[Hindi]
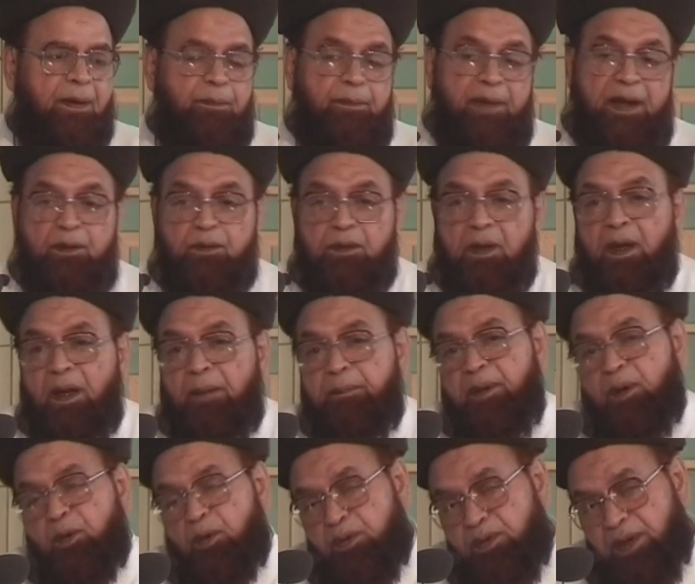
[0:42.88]
मैं
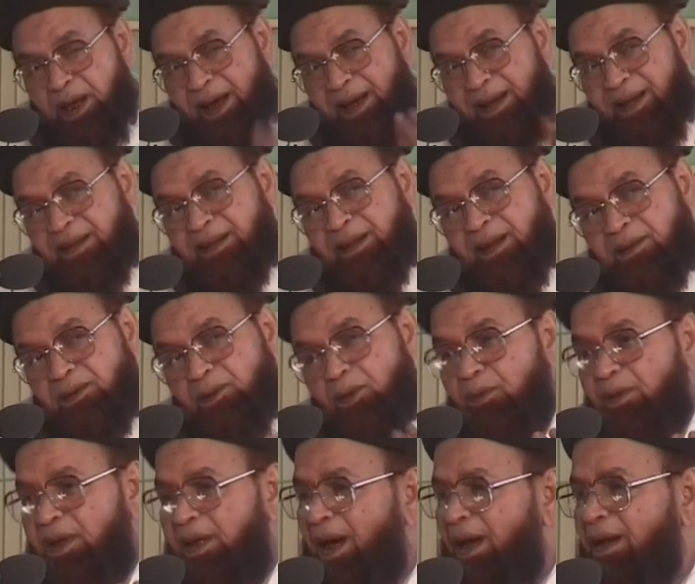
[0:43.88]
मैं खुद हैरत करता
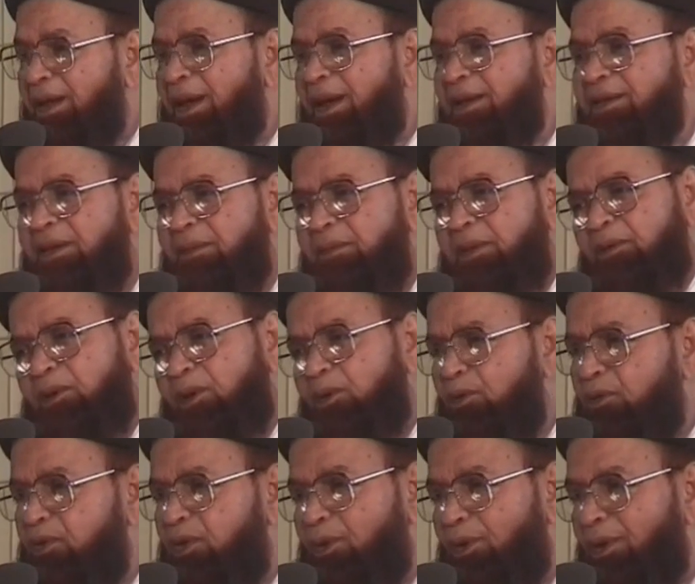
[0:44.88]
हूँ कि यार कैसे
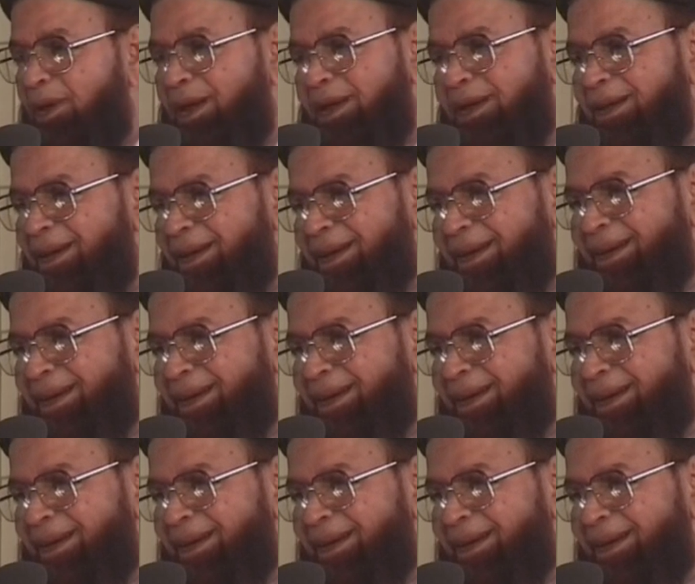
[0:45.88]
बेवकूफ़ लोग हैं